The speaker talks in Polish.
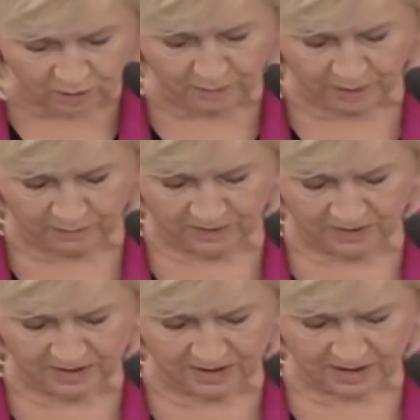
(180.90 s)
o
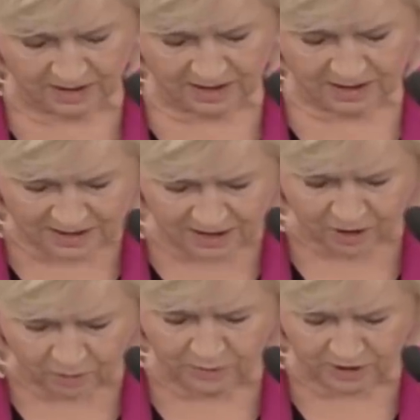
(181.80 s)
pomoc. Co
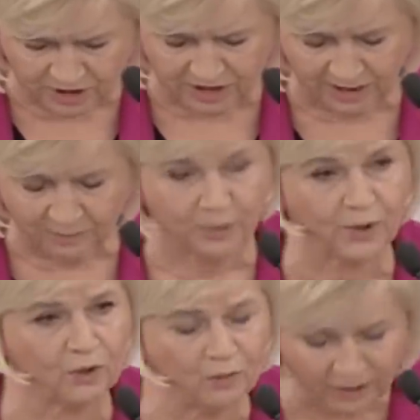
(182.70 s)
robi dzisiaj
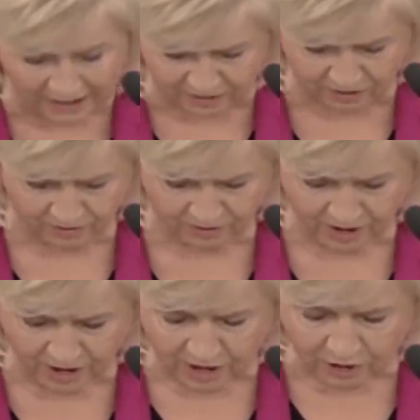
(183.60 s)
prokurator,
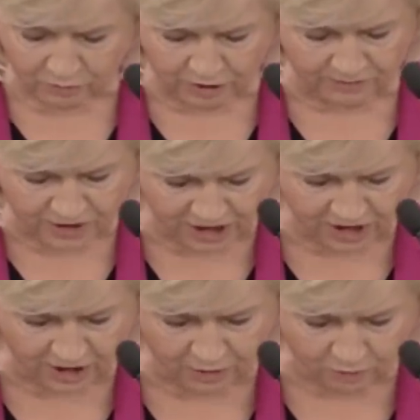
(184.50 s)
który
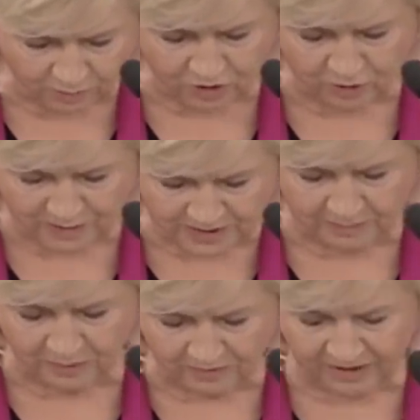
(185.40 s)
wcześniej umorzy
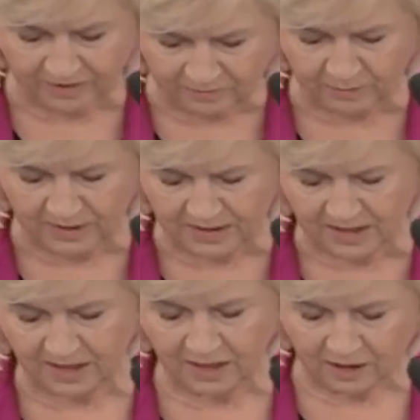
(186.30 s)
postępowanie wobec
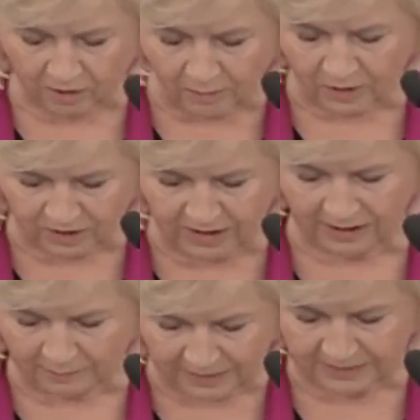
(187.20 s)

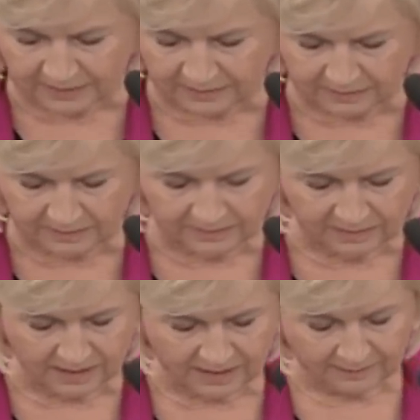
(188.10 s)
komornika bandyty?
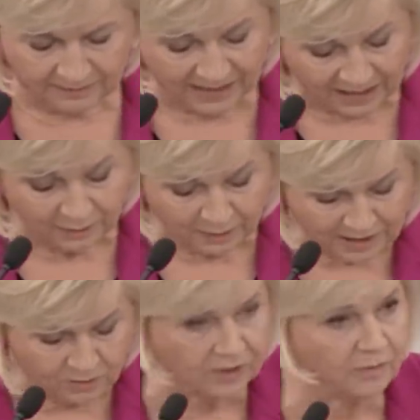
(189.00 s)
Dalej
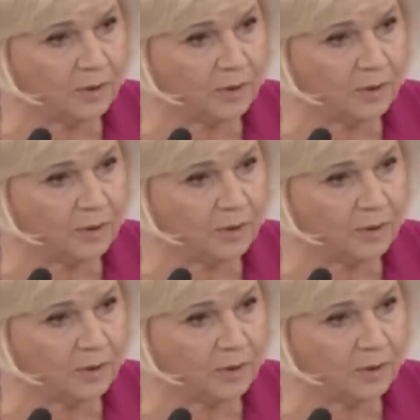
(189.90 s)
pracuje w